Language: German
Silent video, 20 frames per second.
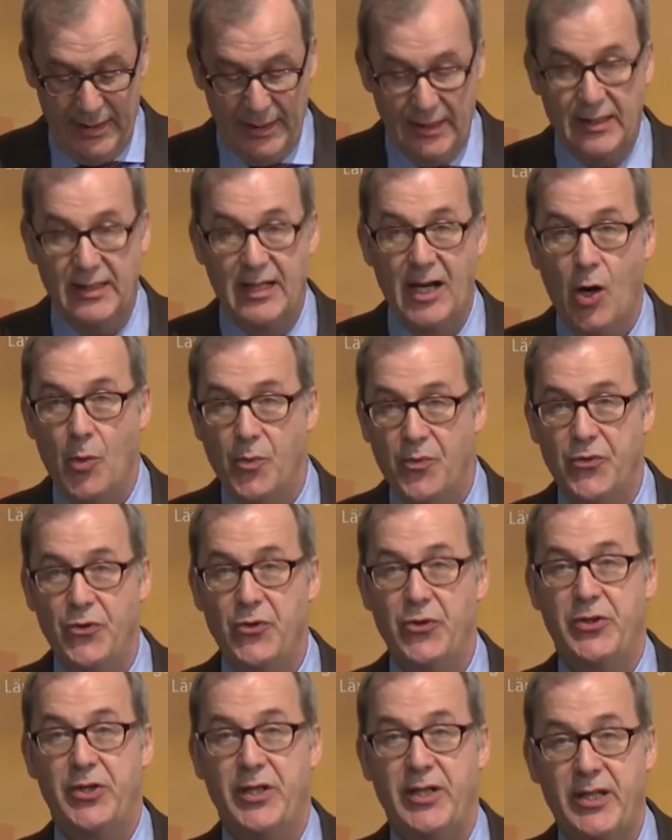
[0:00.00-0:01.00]

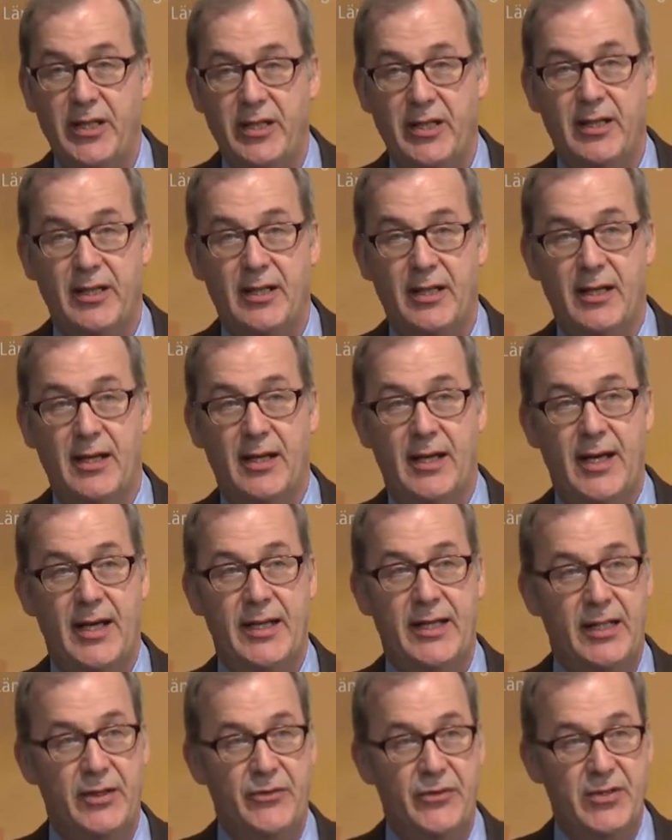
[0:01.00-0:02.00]
glaubwürdig
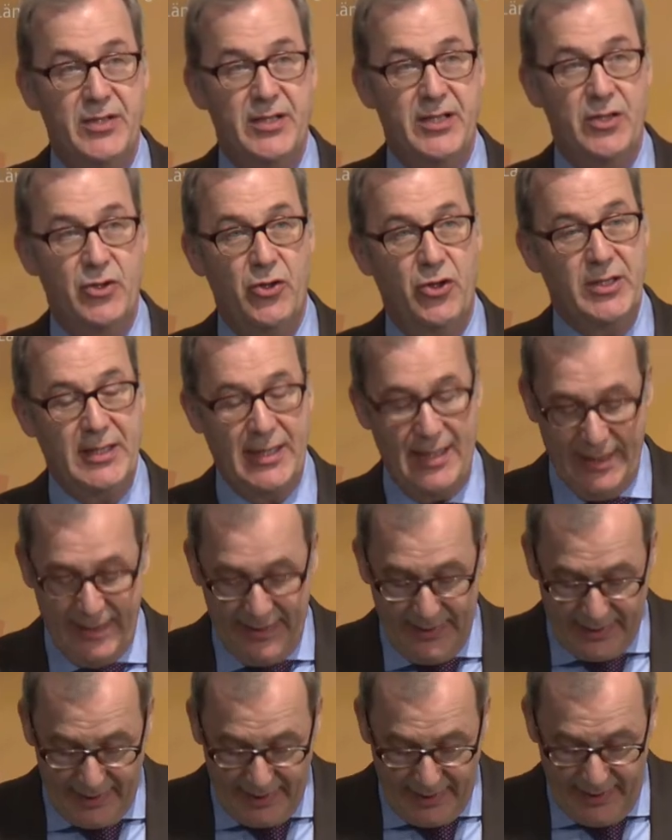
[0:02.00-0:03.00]
eine gewisse
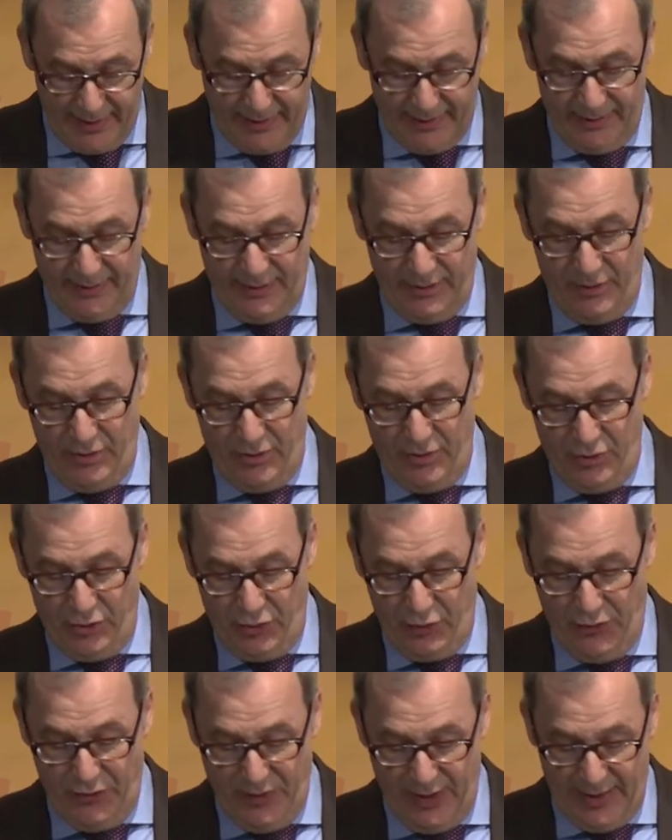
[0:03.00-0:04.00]
Neutralität
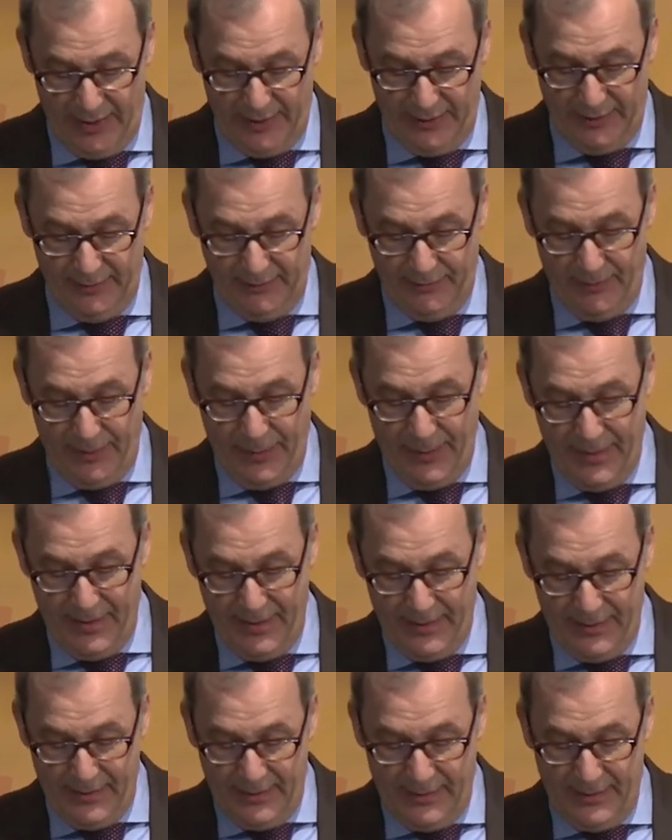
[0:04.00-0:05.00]
zu wahren.
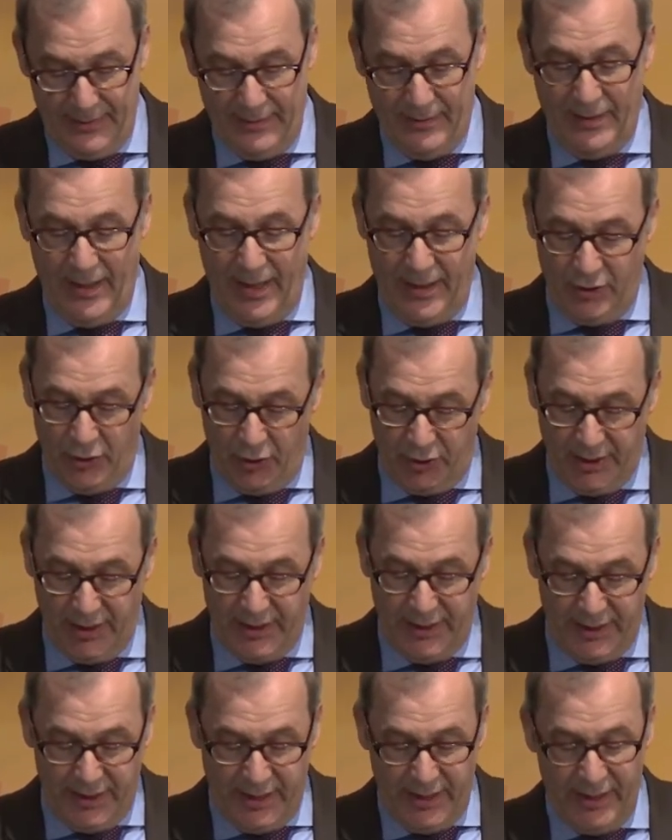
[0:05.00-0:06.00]
Eine
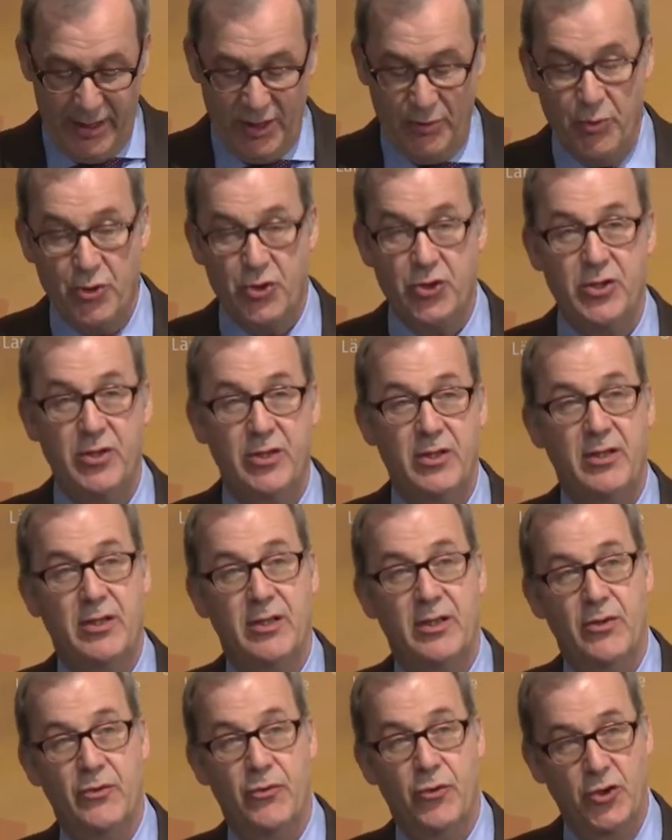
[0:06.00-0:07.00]
Neutralität zwischen
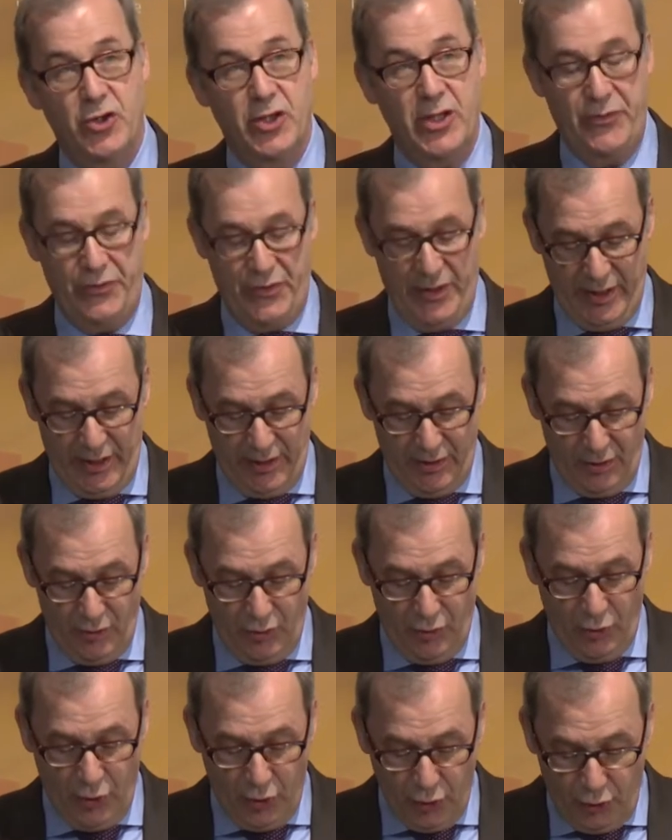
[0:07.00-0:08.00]

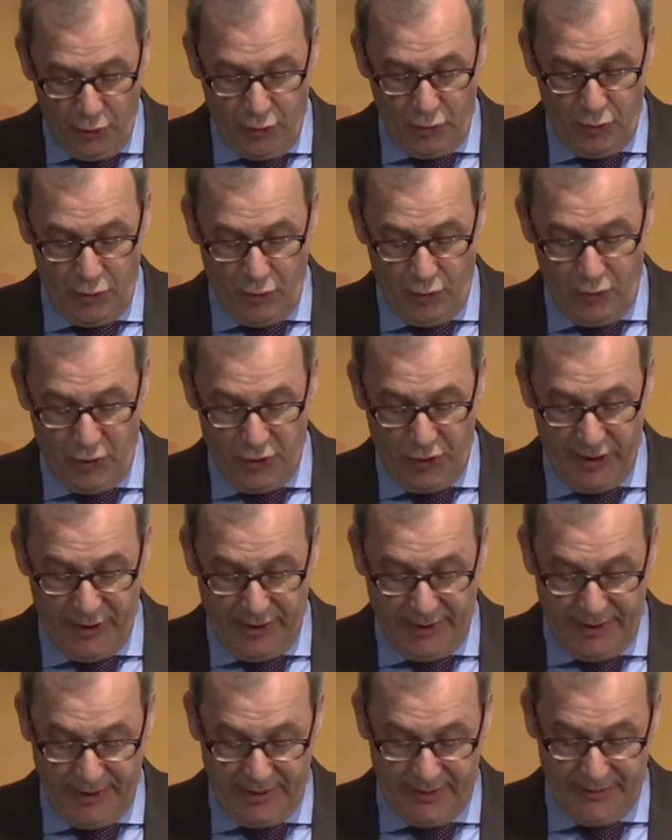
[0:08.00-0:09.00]
wirtschaftlichen und ökologischen
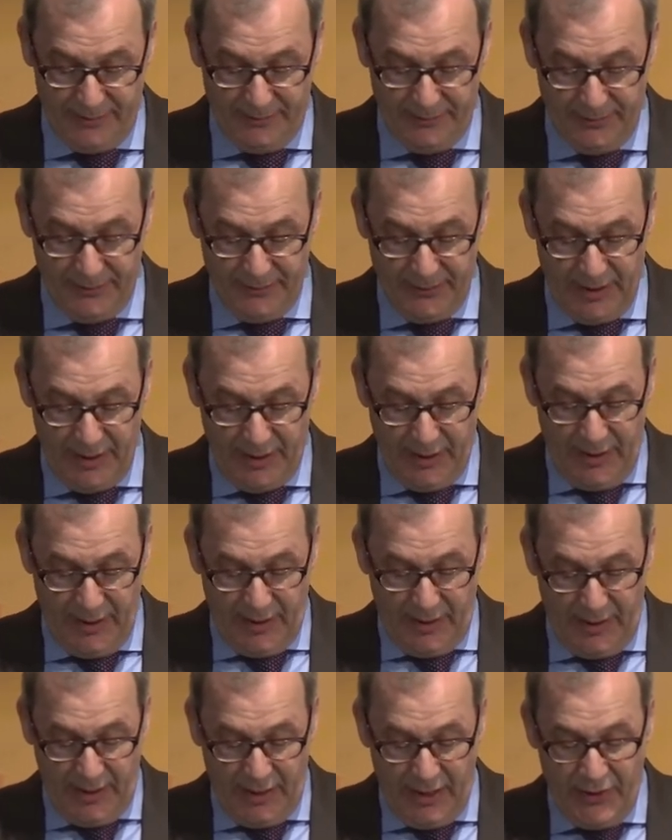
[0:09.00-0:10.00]
Interessen.
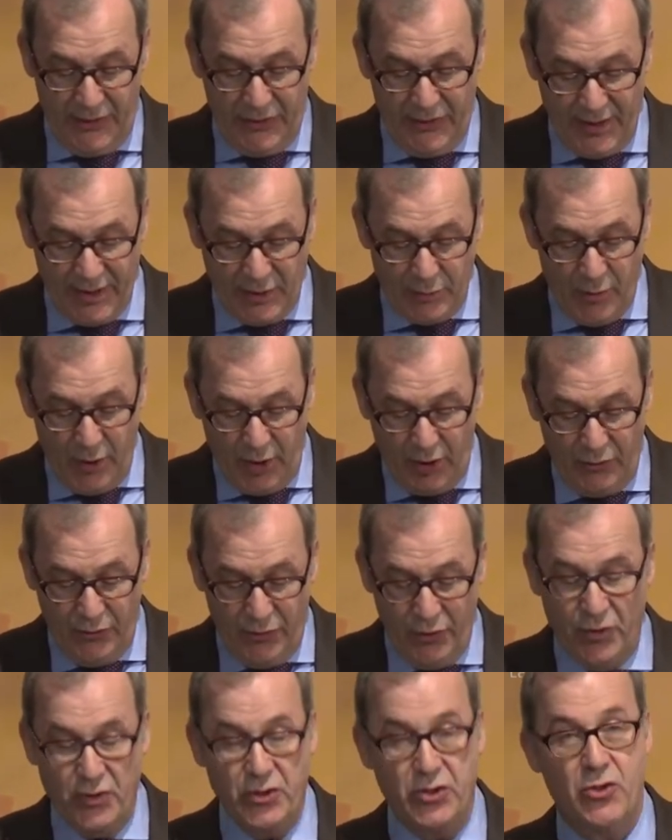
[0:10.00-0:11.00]
Jedenfalls möchten
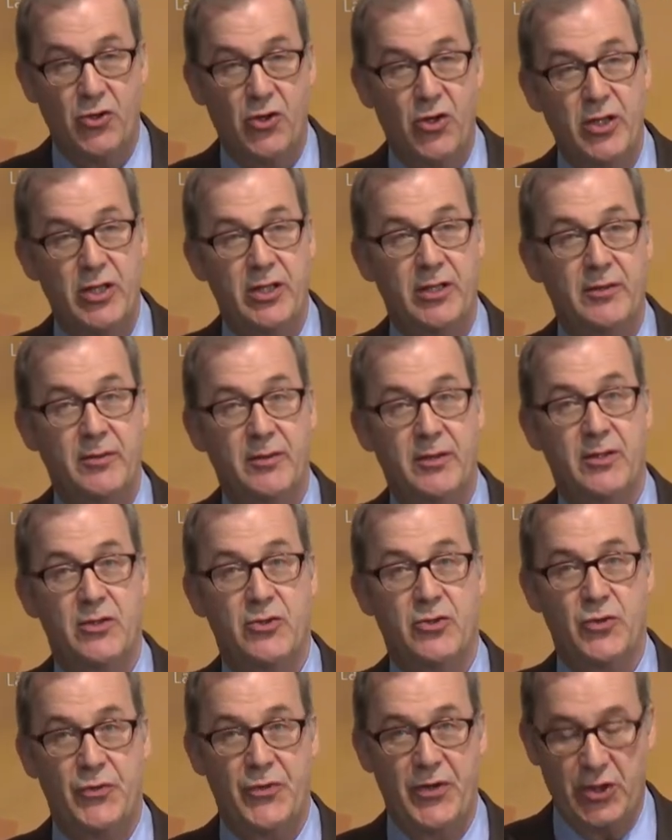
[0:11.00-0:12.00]
wir unsere Rolle
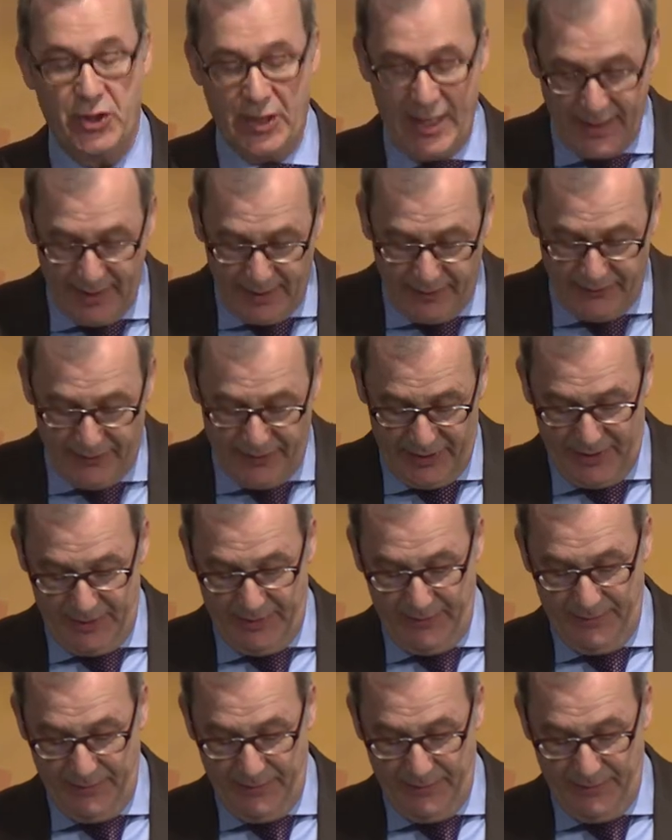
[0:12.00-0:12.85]
so verstanden wissen.